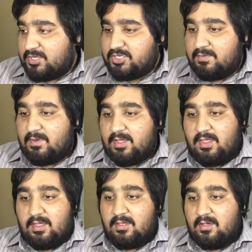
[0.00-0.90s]
अजीब लगी
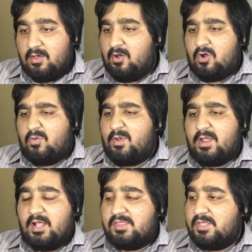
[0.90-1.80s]
है और मेरे
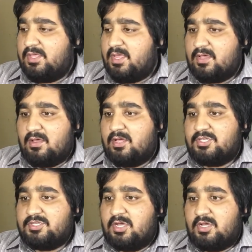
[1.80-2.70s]
ख्याल से ये एक
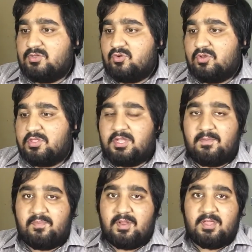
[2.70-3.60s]
अच्छा जो
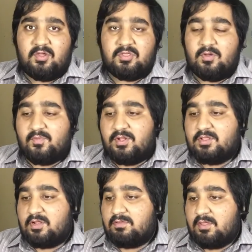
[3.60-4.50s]
स्टेप नहीं है इस कंपनी की
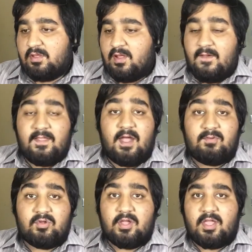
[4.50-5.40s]
तरफ से आप
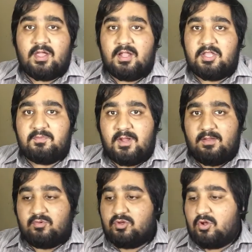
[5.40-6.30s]
लोगों का क्या ख्याल है इस बारे
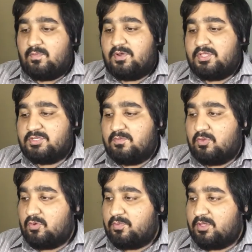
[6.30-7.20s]
में मुझे कॉमेंट सेक्शन में
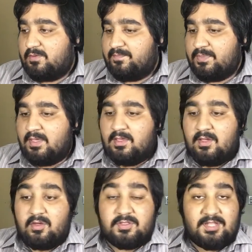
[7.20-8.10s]
ज़रूर बताएं
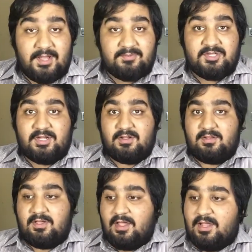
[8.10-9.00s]
स्नैपचैट
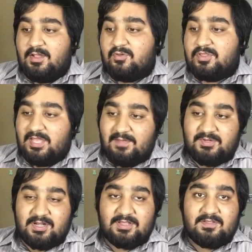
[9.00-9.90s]
अगली न्यूज़
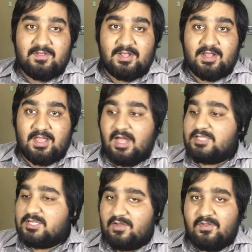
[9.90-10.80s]
स्नैपचैट की तरफ से निकल के
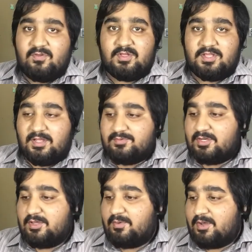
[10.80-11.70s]
आज काफ़ी न्यूज़ है
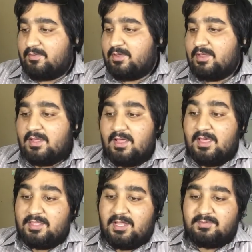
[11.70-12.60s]
स्नैपचैट के बारे में
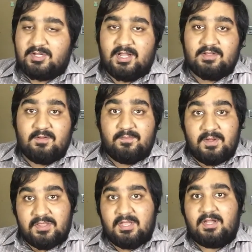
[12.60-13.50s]
स्नैपचैट एक दफ़ा
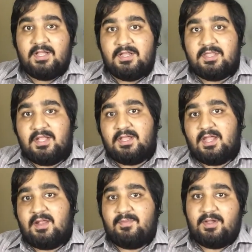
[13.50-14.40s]
फिर से रीडिज़ाइन कर
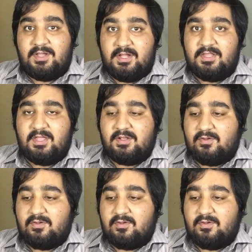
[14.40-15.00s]
रहा है अपने रीडिज़ाइन